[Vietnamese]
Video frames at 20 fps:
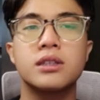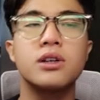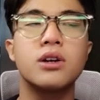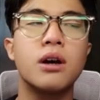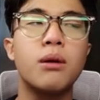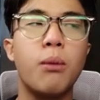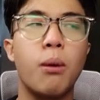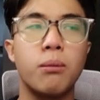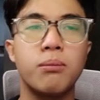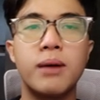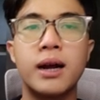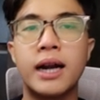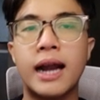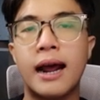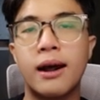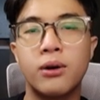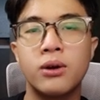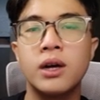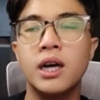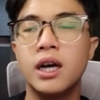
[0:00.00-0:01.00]
chưa có một bên
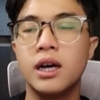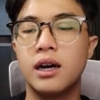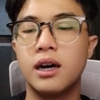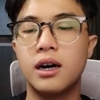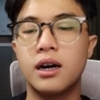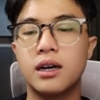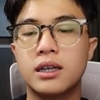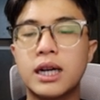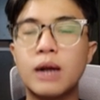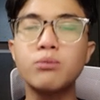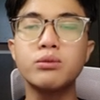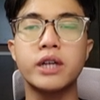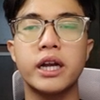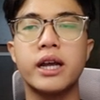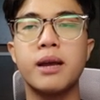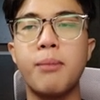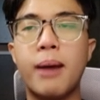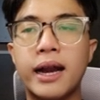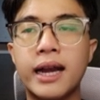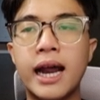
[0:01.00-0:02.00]
nào uh, thống trị cái
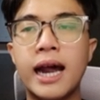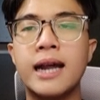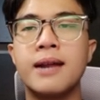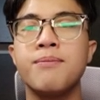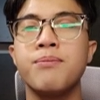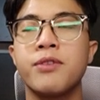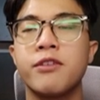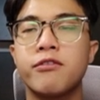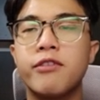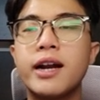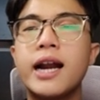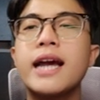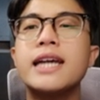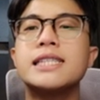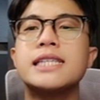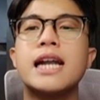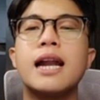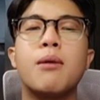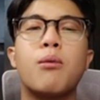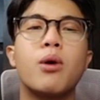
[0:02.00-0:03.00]
mạng này và đây
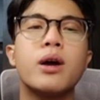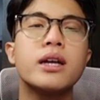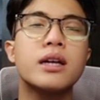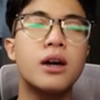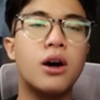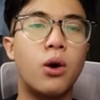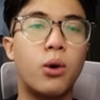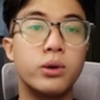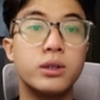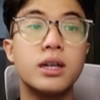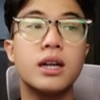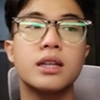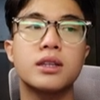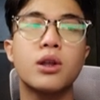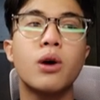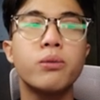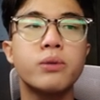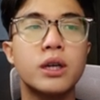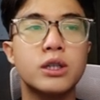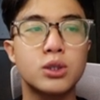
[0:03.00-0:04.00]
sẽ là một cái cơ hội rất là
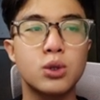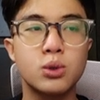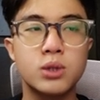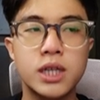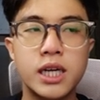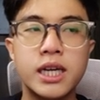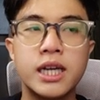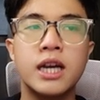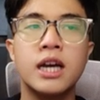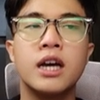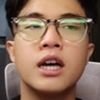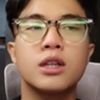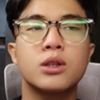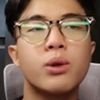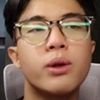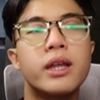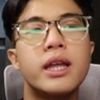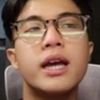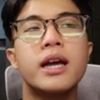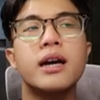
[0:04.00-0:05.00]
tốt cho sushi tuy nhiên